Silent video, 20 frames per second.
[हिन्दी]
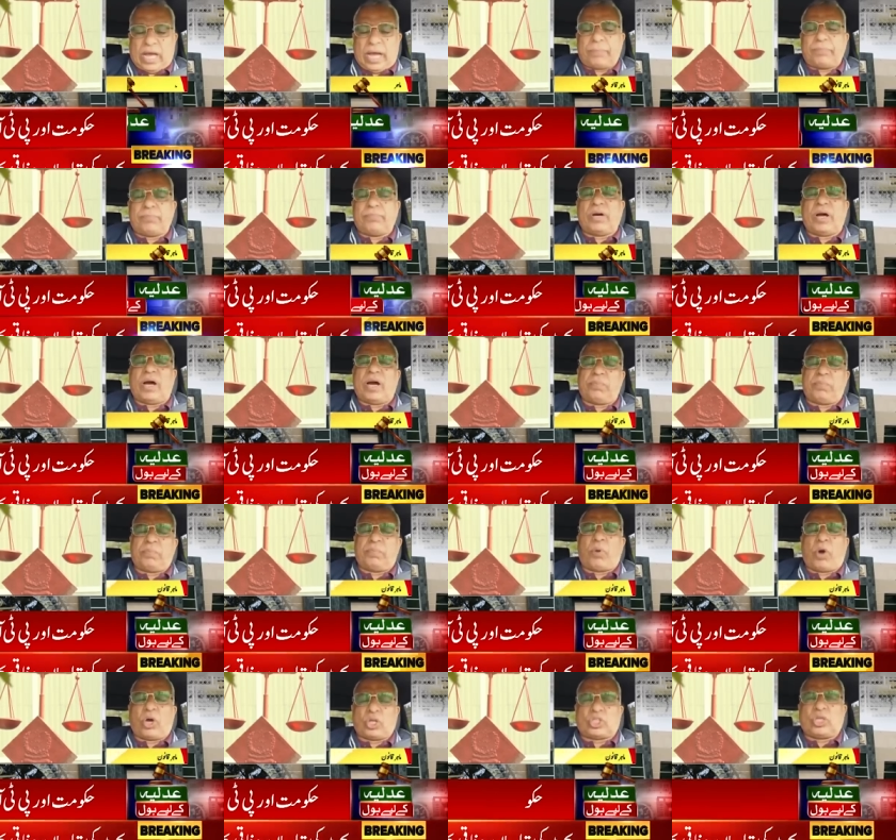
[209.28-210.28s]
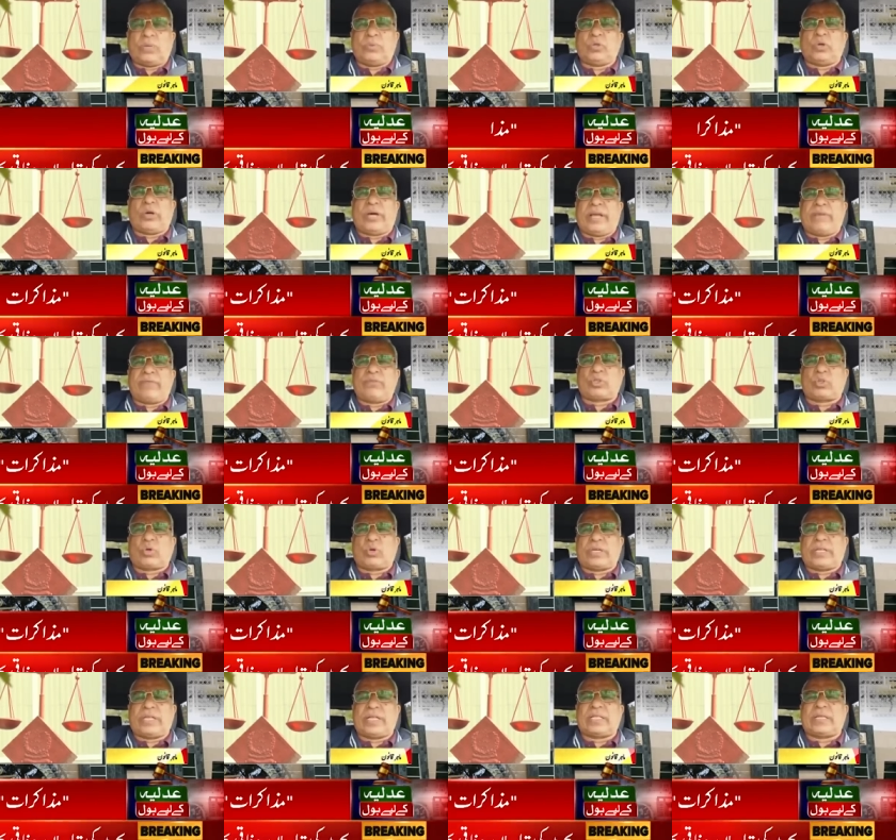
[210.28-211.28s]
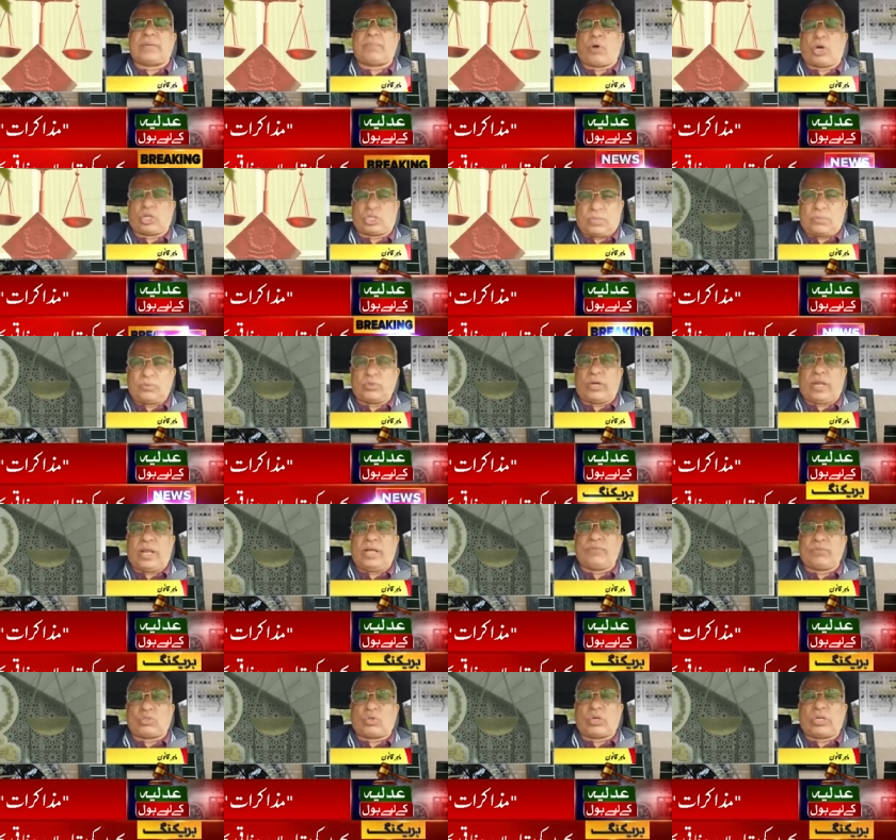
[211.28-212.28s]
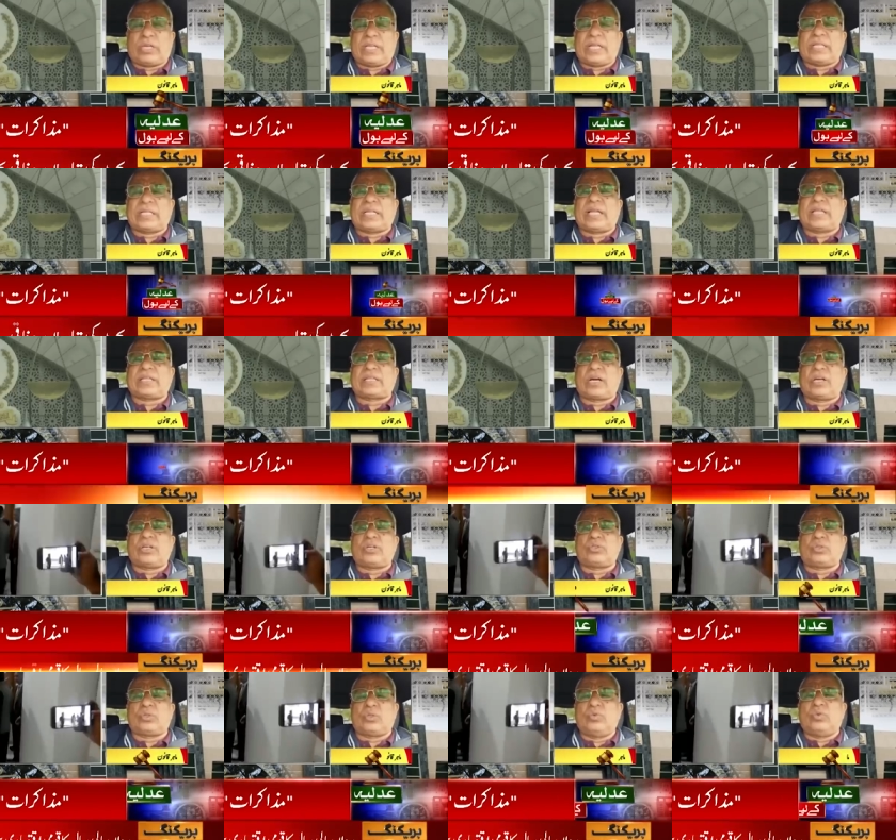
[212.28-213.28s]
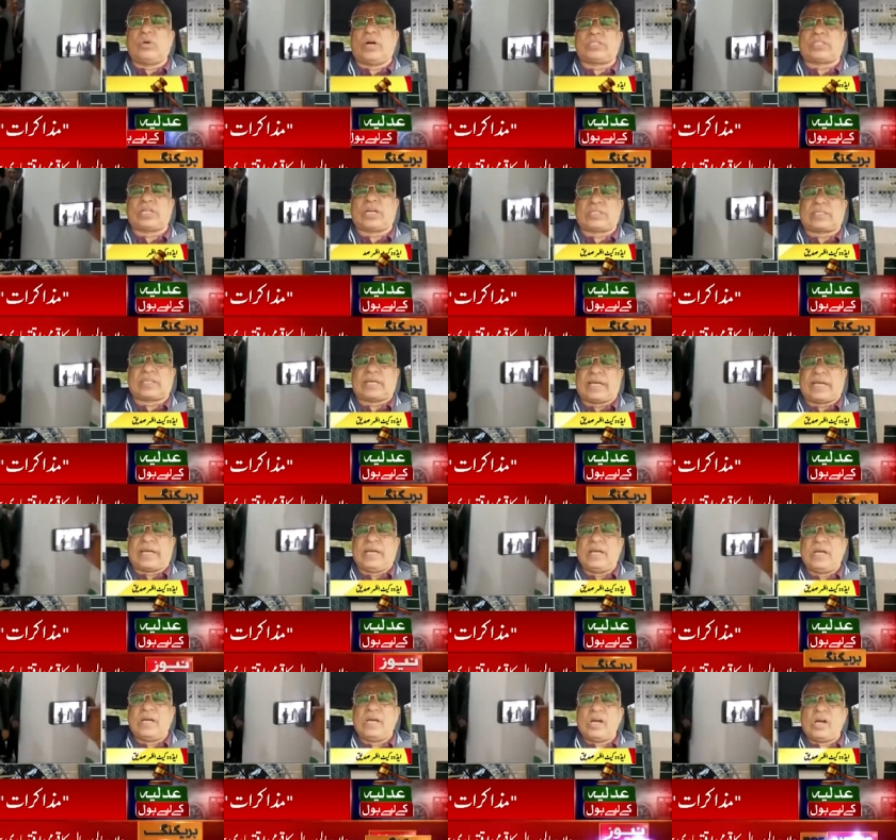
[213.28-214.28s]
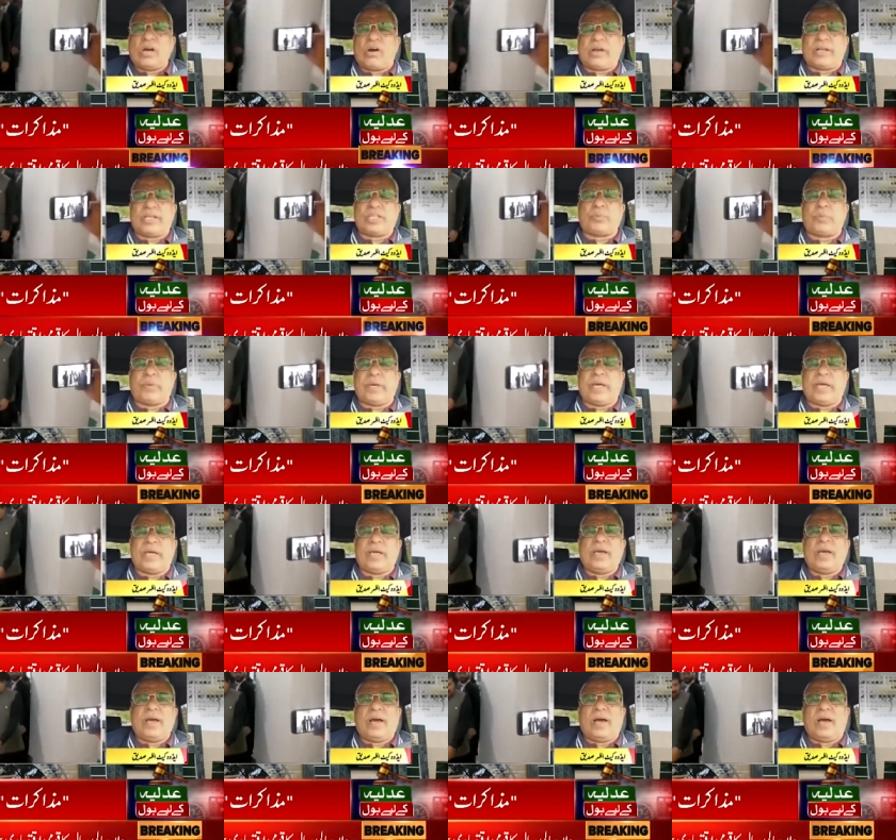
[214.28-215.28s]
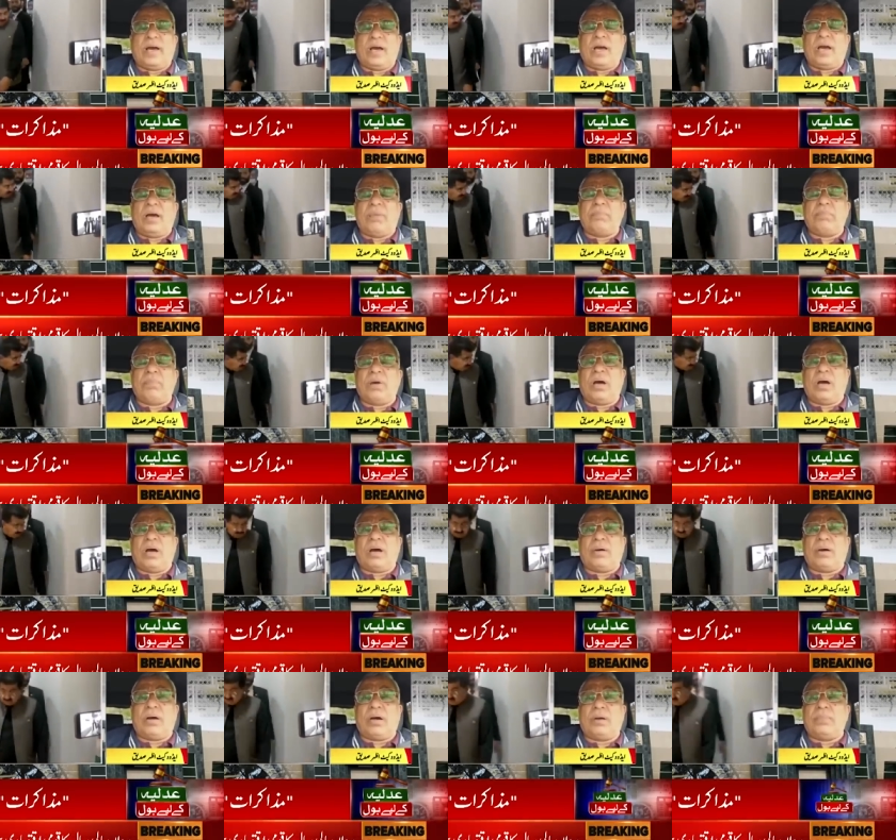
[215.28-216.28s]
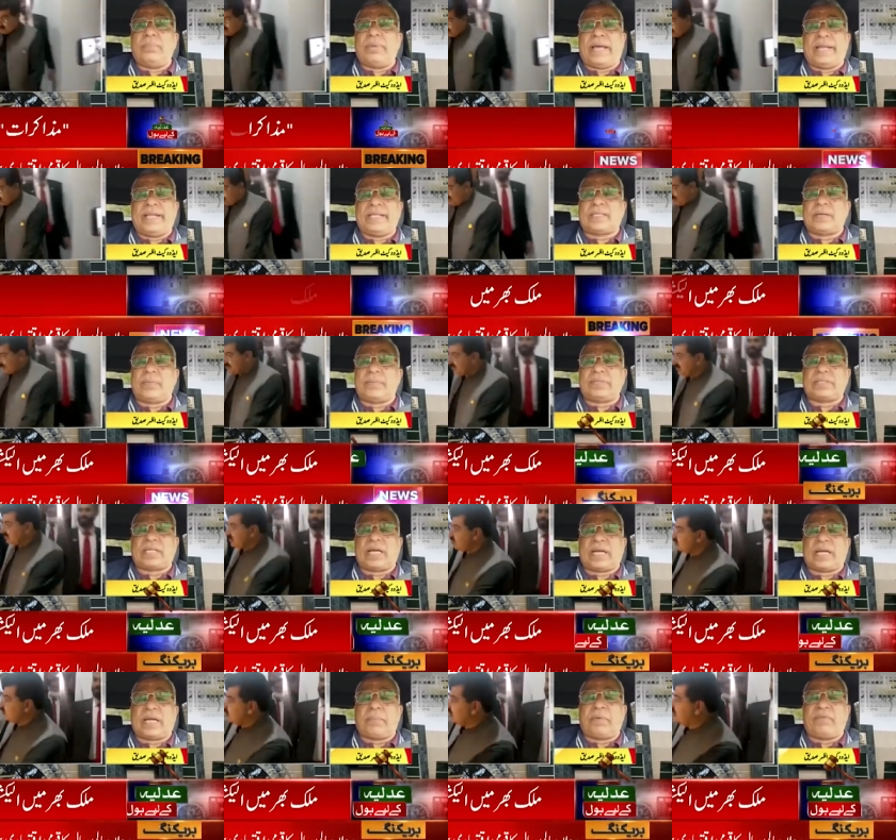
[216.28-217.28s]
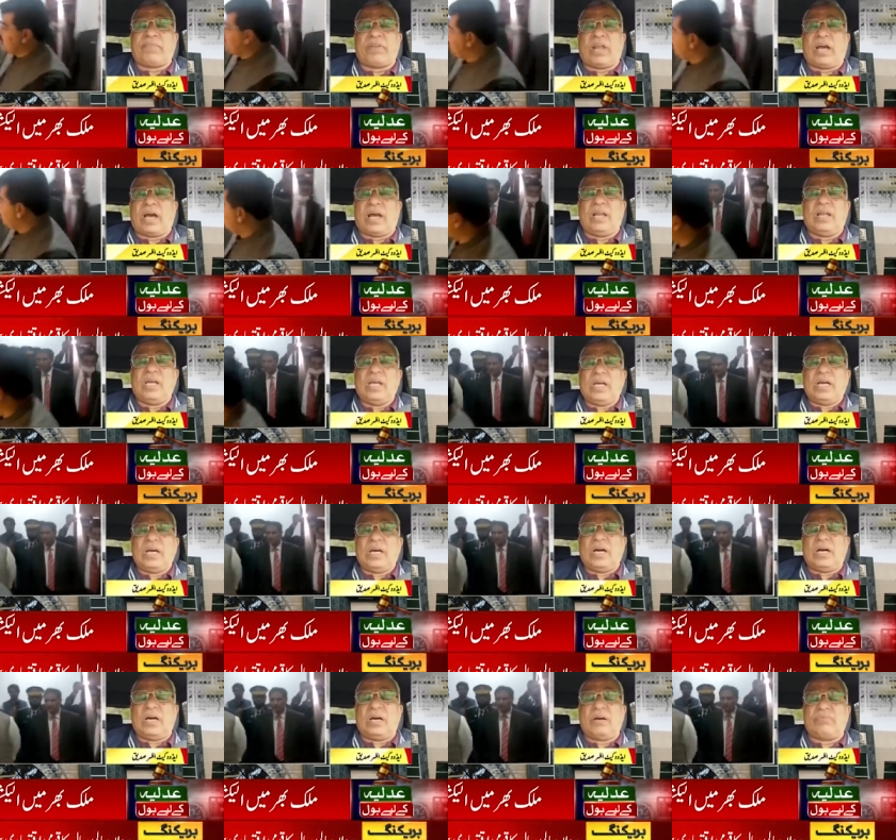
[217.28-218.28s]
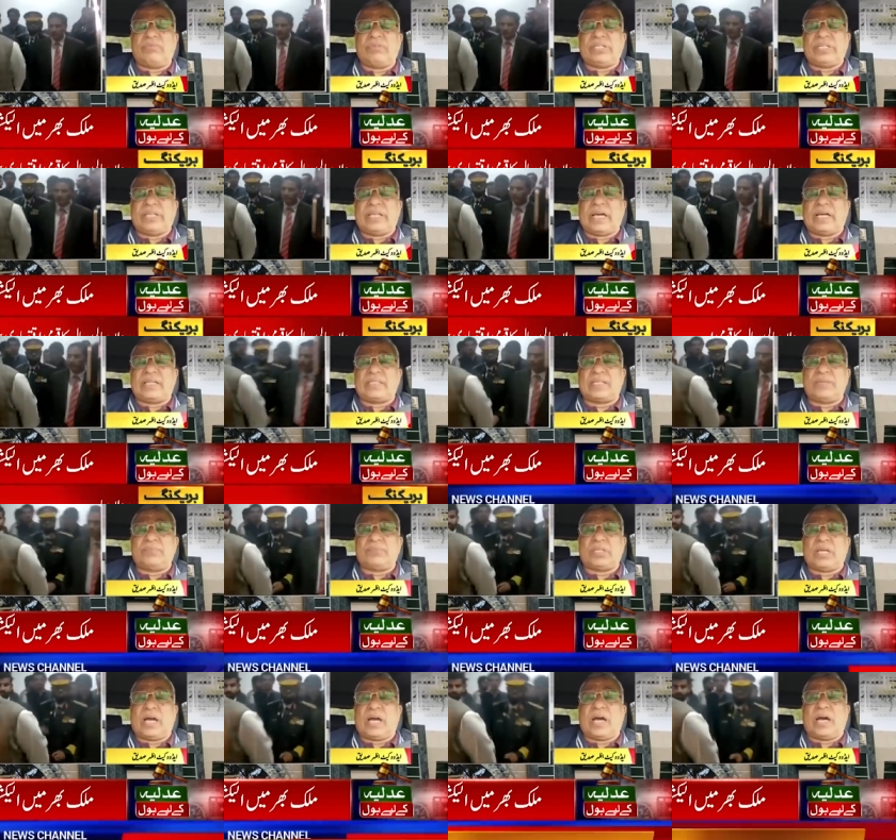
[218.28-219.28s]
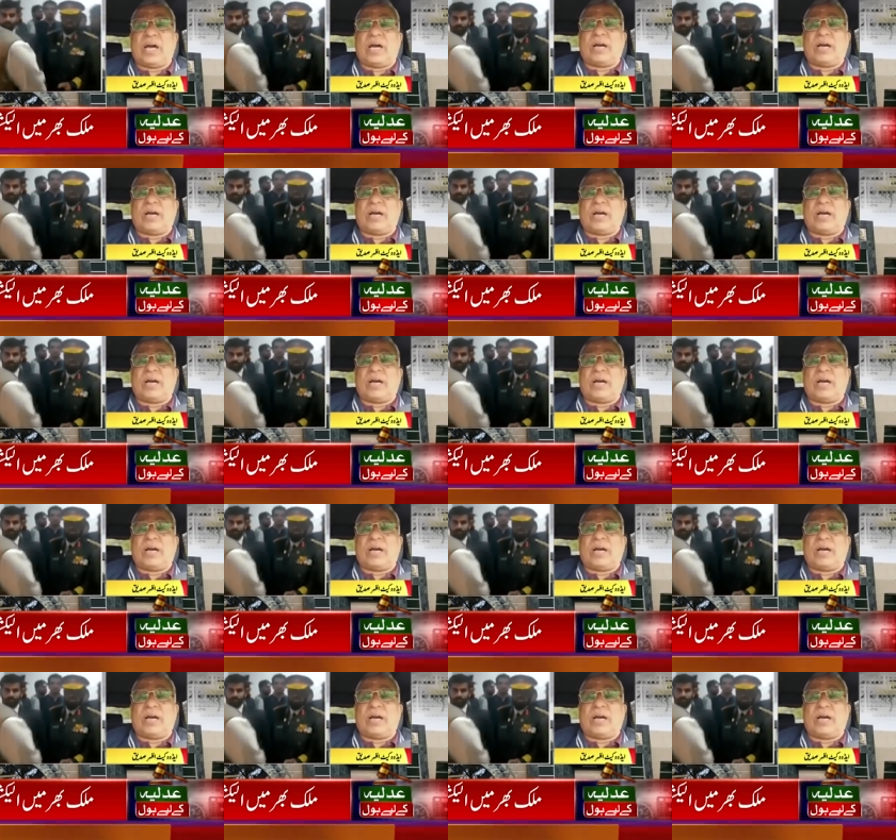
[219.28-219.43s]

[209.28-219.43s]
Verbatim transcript: अब अब मौसम जो है ना वो तोहनी मौसम जो है ना वो तोहनी अदालत का शुरू हुआ चाहता हम्म। है और इसमें मैं नहीं समझता कि अभी फिलहाल वजीर आजम या